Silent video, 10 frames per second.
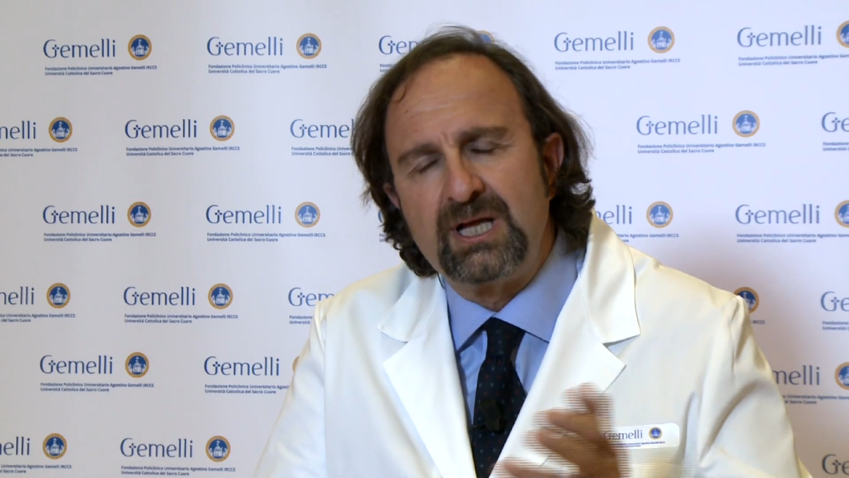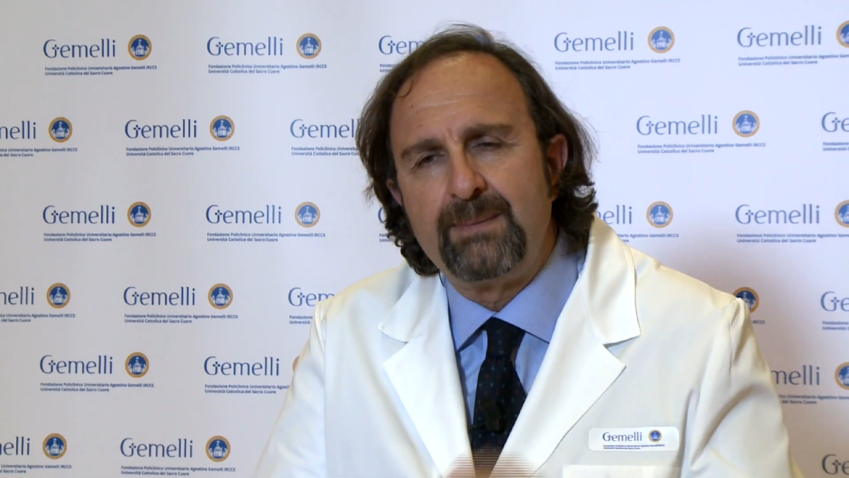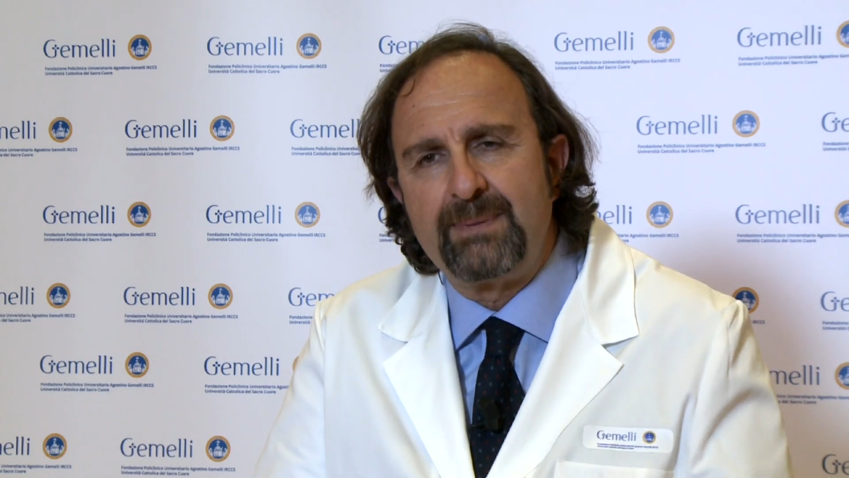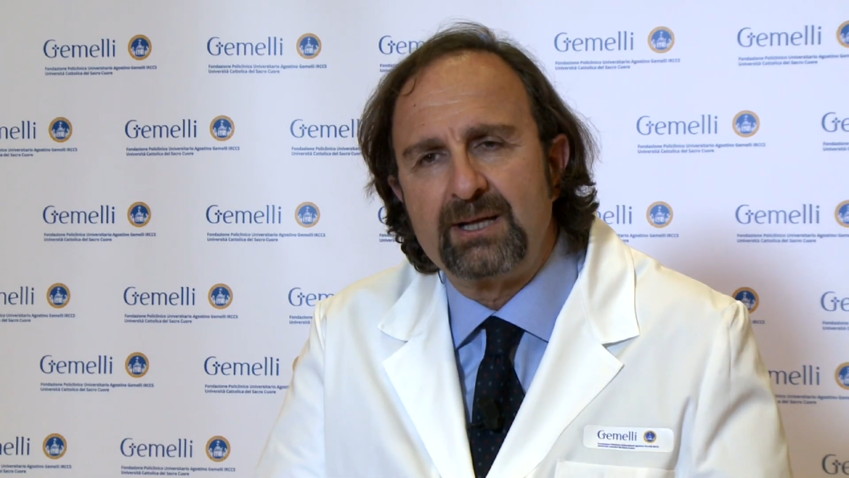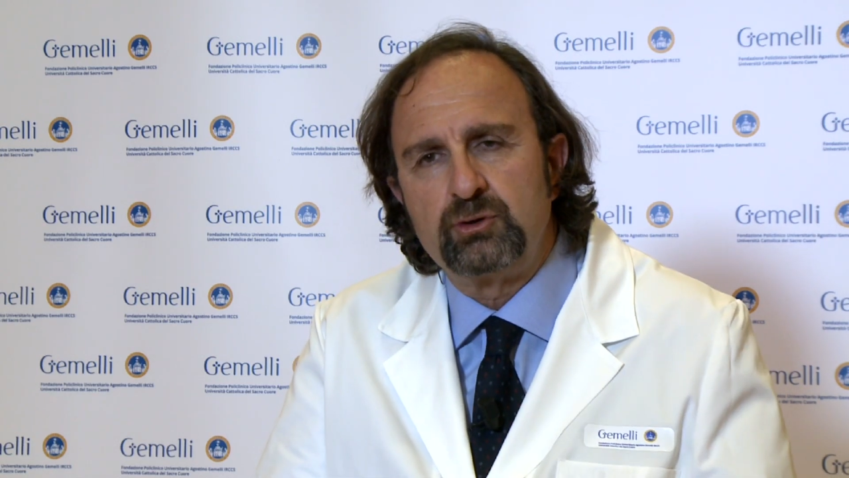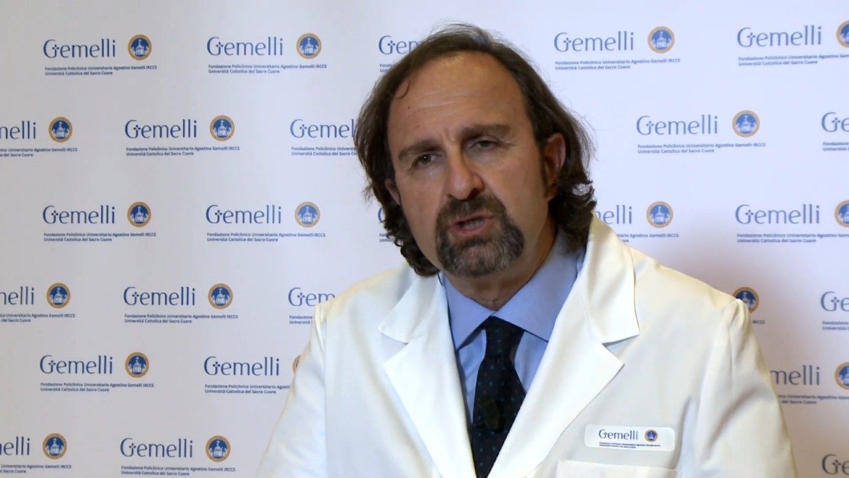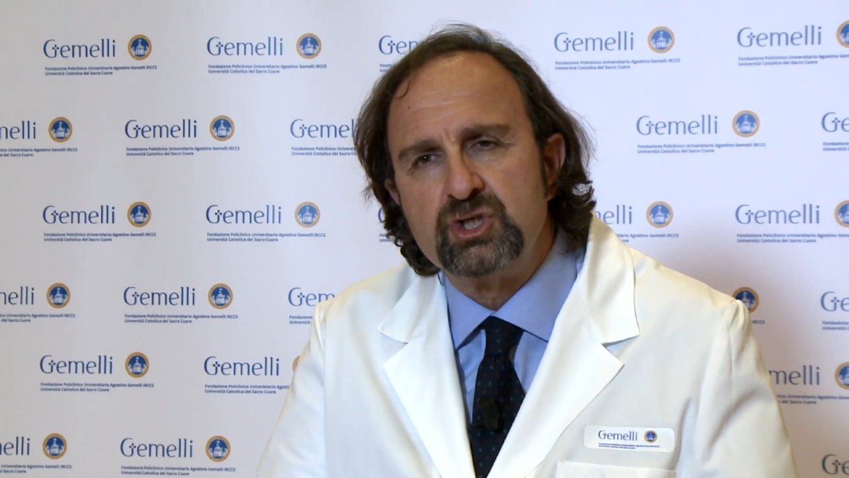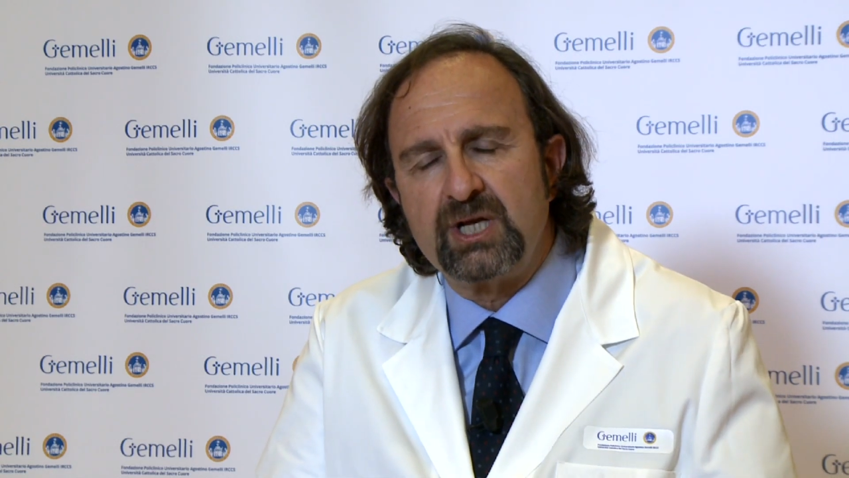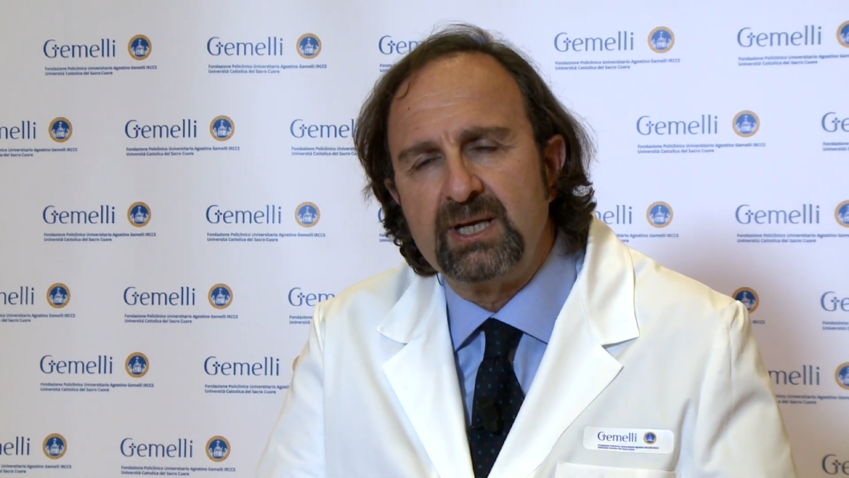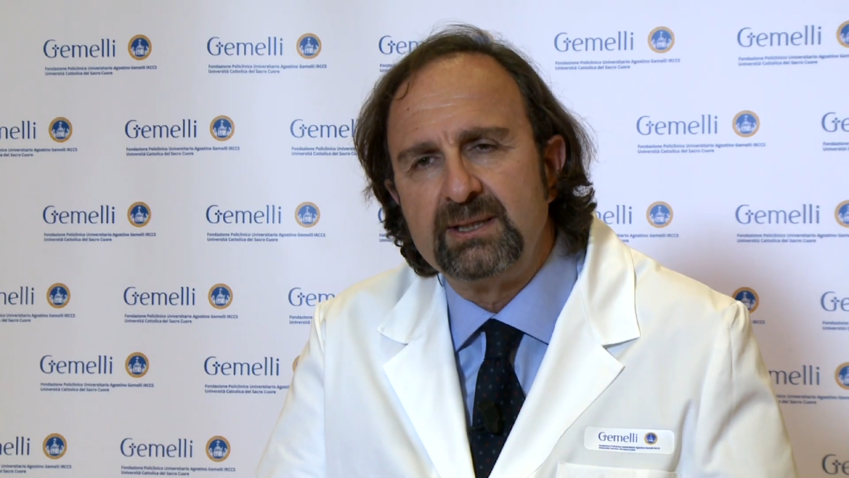dell'apparato
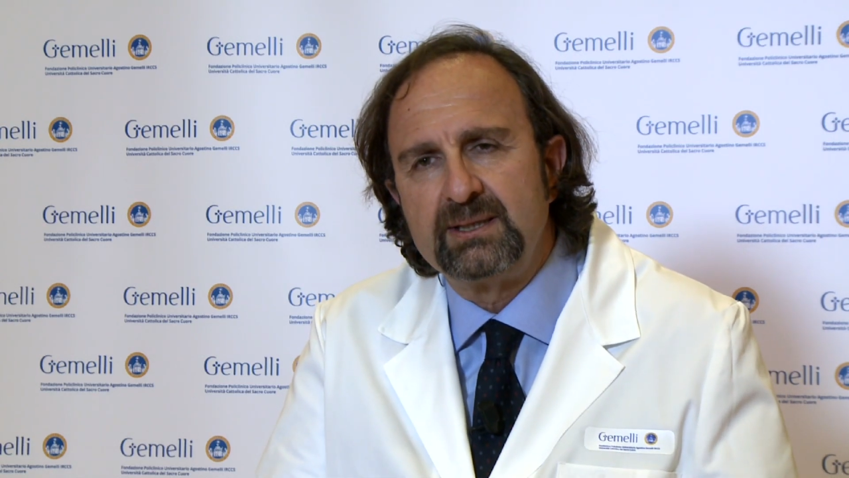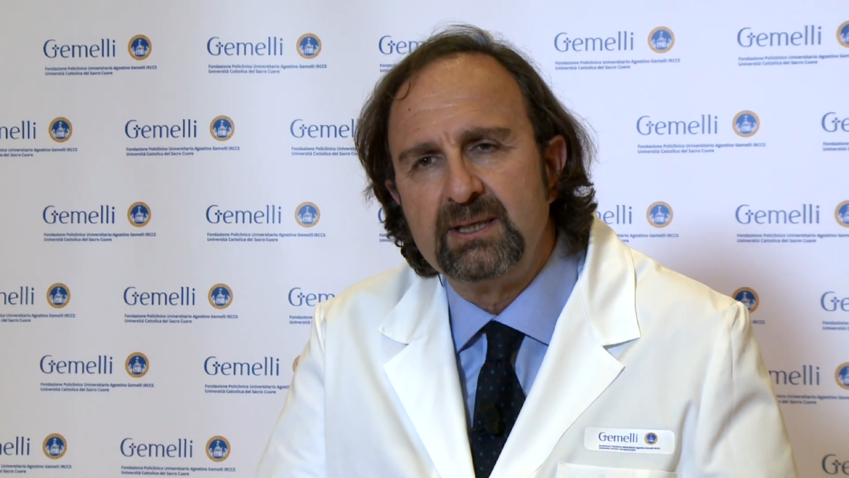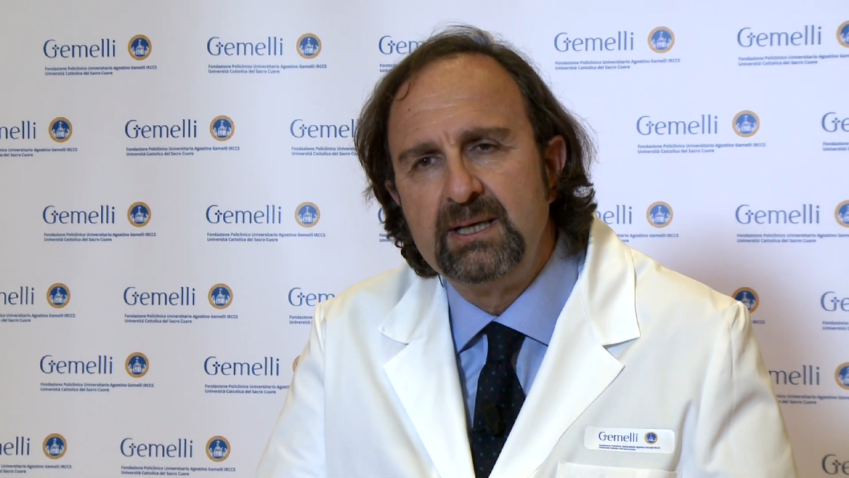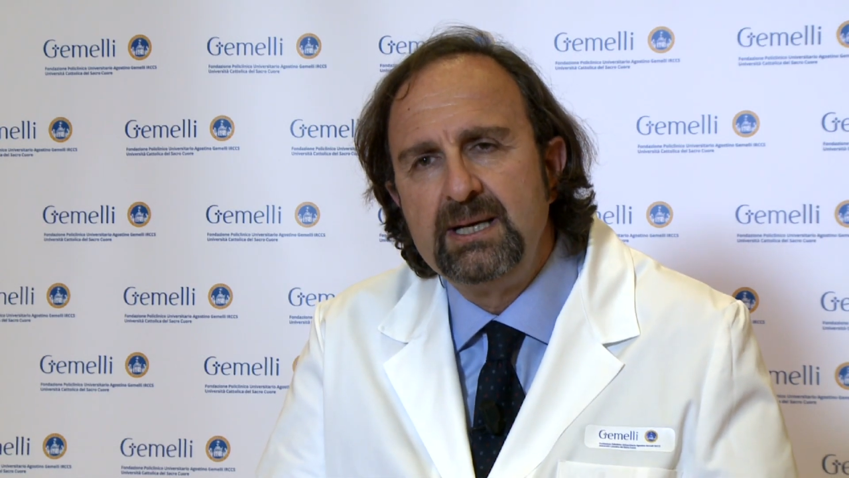digerente.